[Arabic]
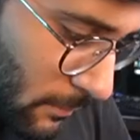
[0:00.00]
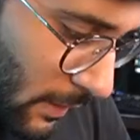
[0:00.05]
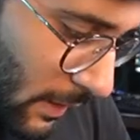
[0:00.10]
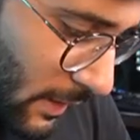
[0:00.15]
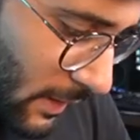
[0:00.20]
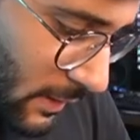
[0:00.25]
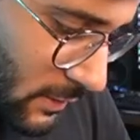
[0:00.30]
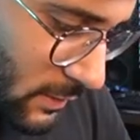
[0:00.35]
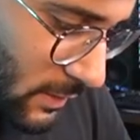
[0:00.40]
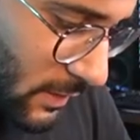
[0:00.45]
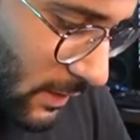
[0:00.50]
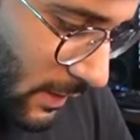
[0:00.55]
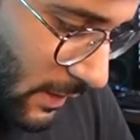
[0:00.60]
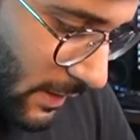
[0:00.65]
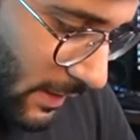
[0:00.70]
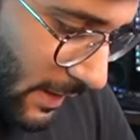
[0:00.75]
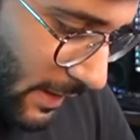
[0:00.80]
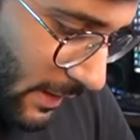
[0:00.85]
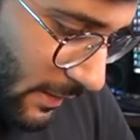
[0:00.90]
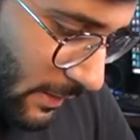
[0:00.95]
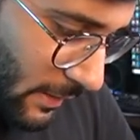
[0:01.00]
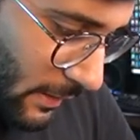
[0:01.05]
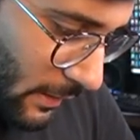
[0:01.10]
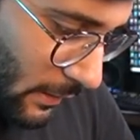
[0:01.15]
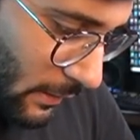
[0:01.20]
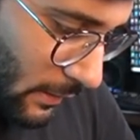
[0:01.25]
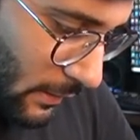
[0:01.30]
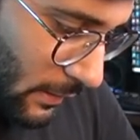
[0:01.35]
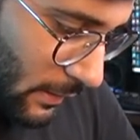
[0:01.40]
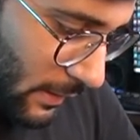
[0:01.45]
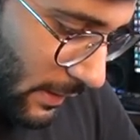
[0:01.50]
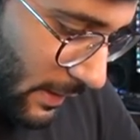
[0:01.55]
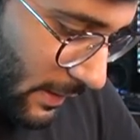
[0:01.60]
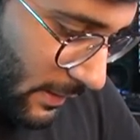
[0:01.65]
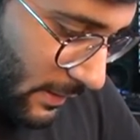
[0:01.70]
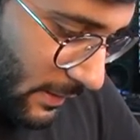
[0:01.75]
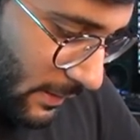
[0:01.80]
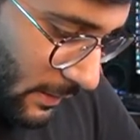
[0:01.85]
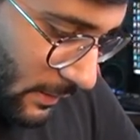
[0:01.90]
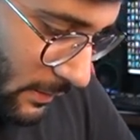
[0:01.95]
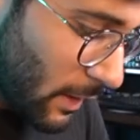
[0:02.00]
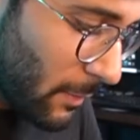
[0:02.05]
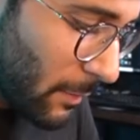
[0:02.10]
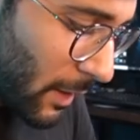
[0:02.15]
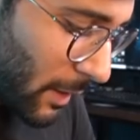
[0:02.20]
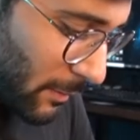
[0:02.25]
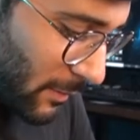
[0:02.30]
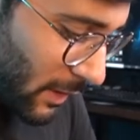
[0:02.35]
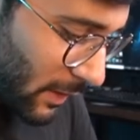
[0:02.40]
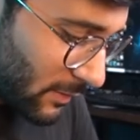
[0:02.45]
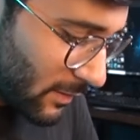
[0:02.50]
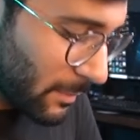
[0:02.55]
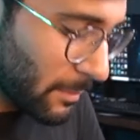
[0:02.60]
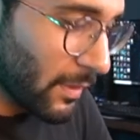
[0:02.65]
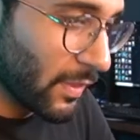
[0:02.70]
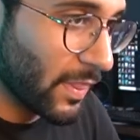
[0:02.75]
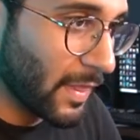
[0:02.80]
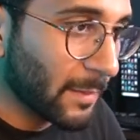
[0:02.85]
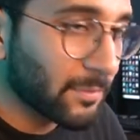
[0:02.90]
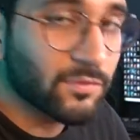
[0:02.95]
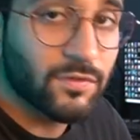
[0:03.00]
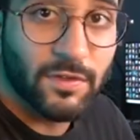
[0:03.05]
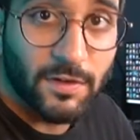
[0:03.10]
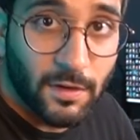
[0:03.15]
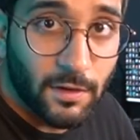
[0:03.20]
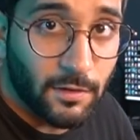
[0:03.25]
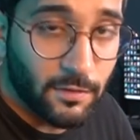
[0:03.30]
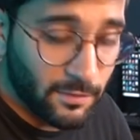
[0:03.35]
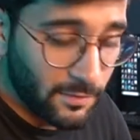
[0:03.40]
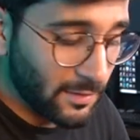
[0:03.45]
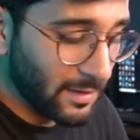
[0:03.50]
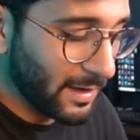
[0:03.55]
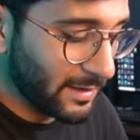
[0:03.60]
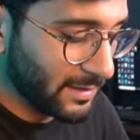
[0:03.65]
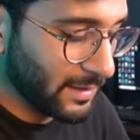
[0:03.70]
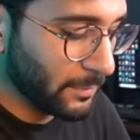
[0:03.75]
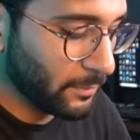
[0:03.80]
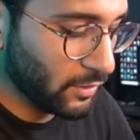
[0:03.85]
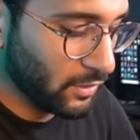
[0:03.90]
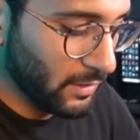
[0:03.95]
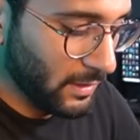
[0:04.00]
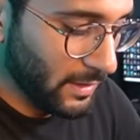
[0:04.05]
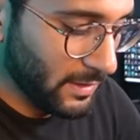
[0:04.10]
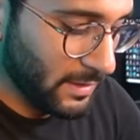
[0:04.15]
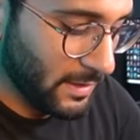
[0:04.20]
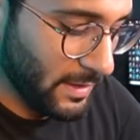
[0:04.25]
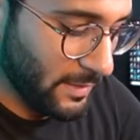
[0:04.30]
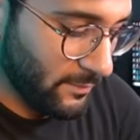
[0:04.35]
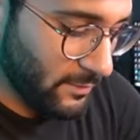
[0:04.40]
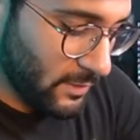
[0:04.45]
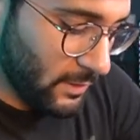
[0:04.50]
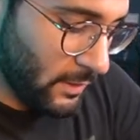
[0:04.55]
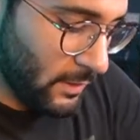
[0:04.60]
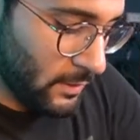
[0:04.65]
مع انه هاي اكثر لا هاي اكثر المهم لازم بالضبط في النص لا تجيبون العيد نفسي